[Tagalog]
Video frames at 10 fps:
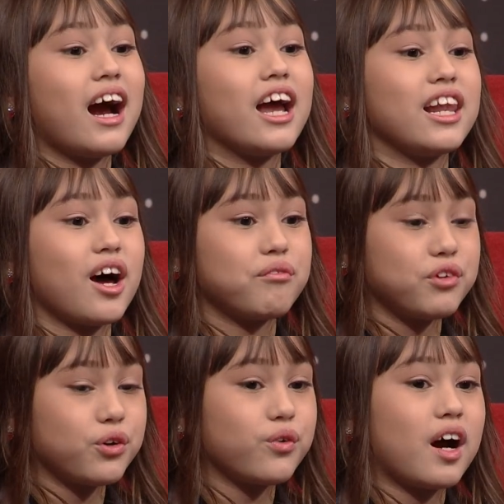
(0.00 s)
I love
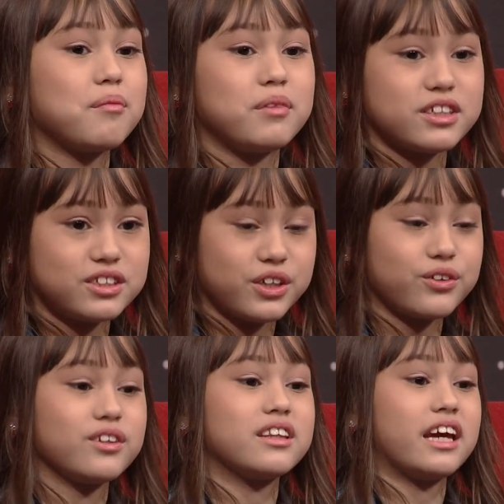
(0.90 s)
you, I miss you,
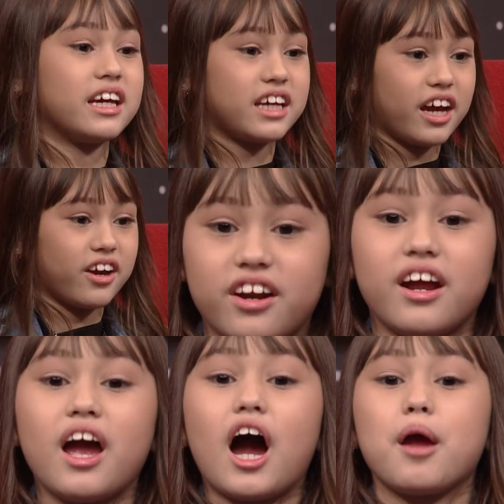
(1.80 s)
take care.
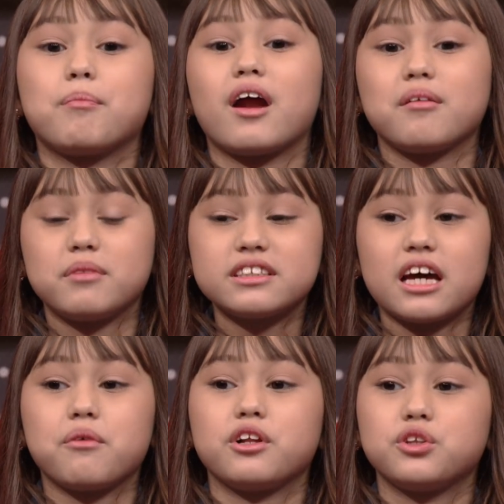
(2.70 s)
I promise
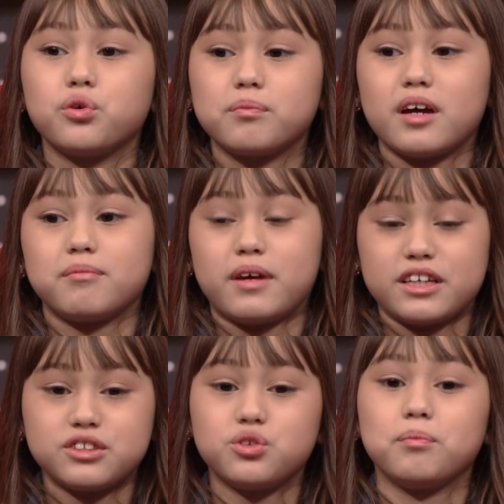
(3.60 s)
I will do my
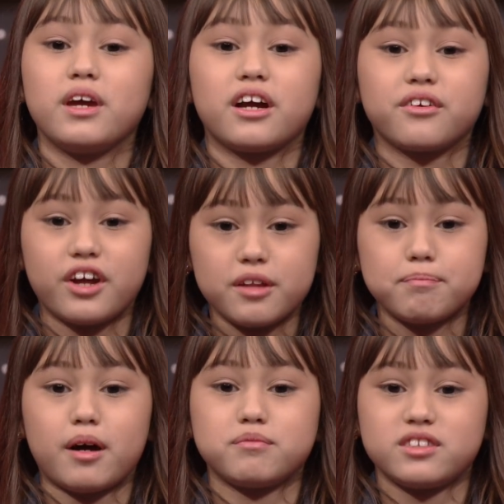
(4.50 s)
best to be a great
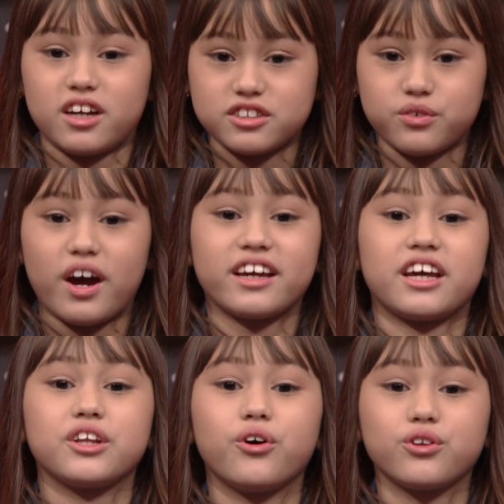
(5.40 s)
pop star so I
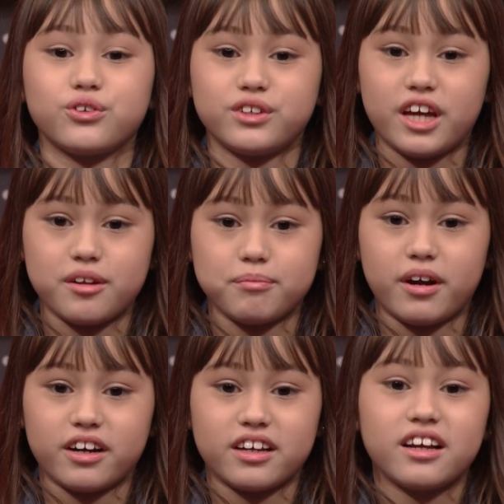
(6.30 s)
can go to
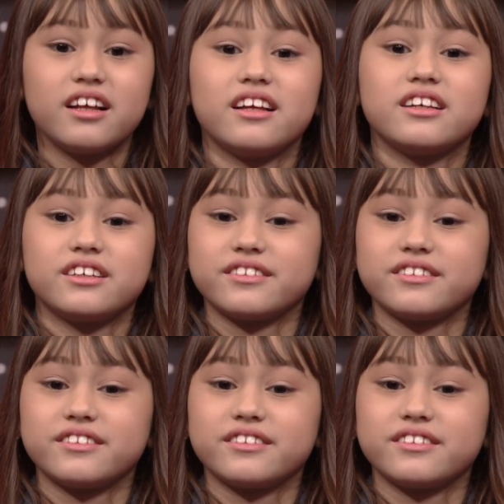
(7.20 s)
Denmark. Oh.